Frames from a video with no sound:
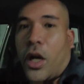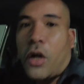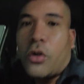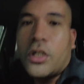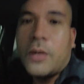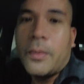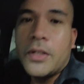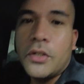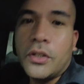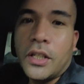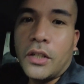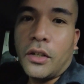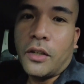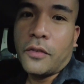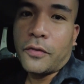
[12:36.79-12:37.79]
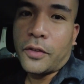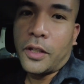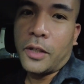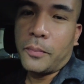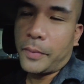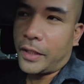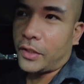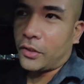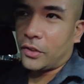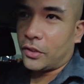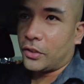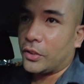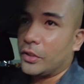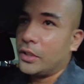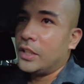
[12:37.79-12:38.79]
ako naman yung nag-offer
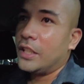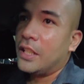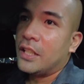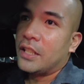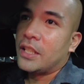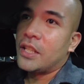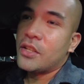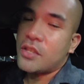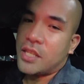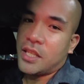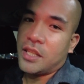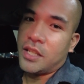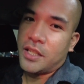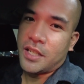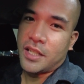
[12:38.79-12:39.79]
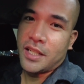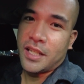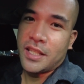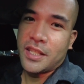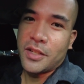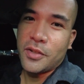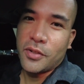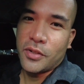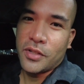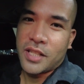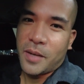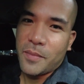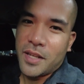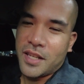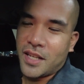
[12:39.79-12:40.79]
pero kinonsider niya din siguro
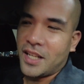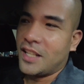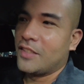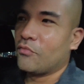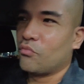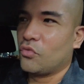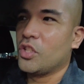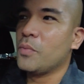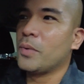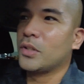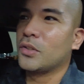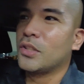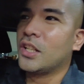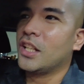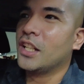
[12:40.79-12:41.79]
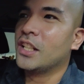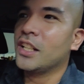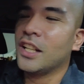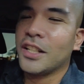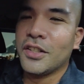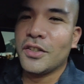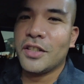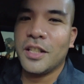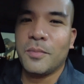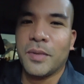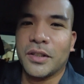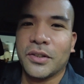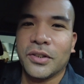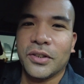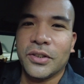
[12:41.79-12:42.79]
sabi niya hindi pa to nag ano hindi pa
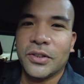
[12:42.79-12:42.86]
to